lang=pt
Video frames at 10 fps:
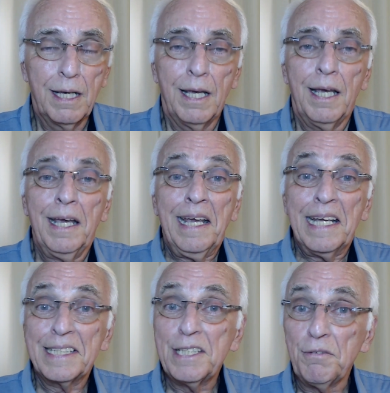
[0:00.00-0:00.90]
esse
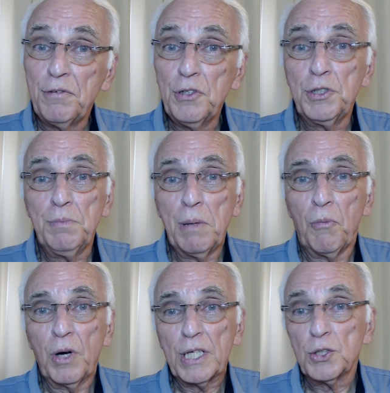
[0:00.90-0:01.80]
envio de
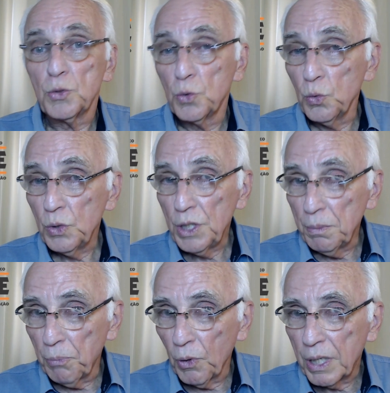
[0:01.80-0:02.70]
memórias do
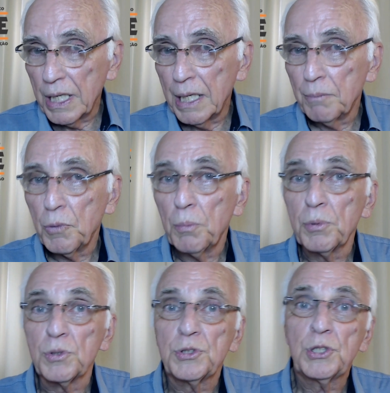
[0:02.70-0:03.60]
hipocampo para o
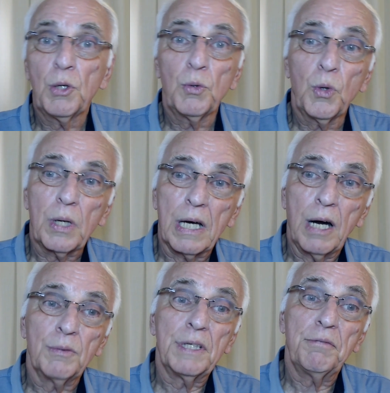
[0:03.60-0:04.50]
seu local
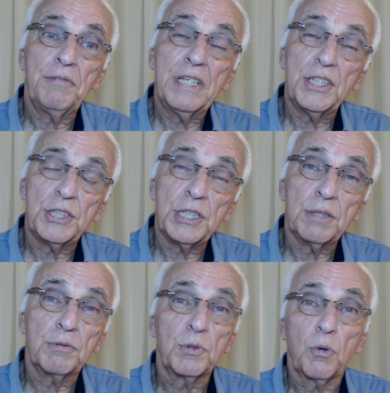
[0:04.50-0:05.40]
definitivo no
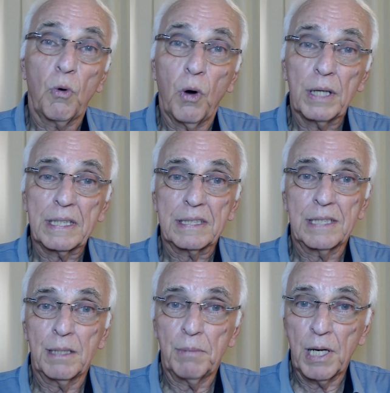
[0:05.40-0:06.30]
córtex
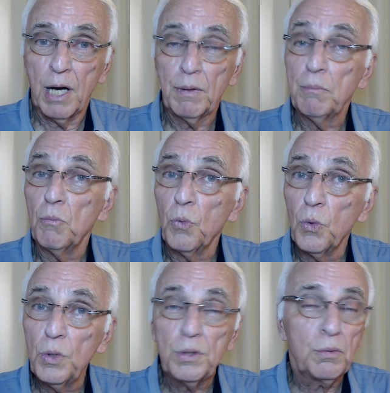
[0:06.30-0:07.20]
cerebral é
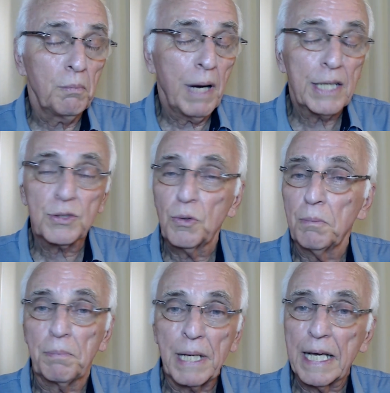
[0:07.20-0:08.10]
muito mais
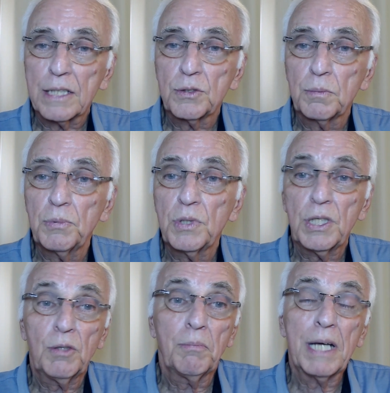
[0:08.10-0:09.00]
complexo porque não
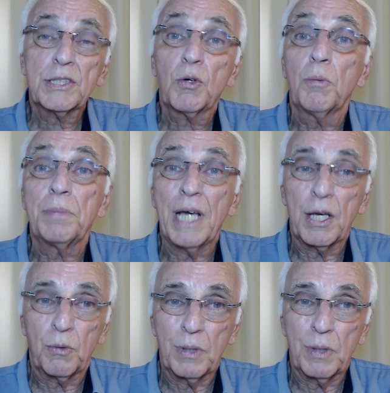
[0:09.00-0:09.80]
basta copiar e colar.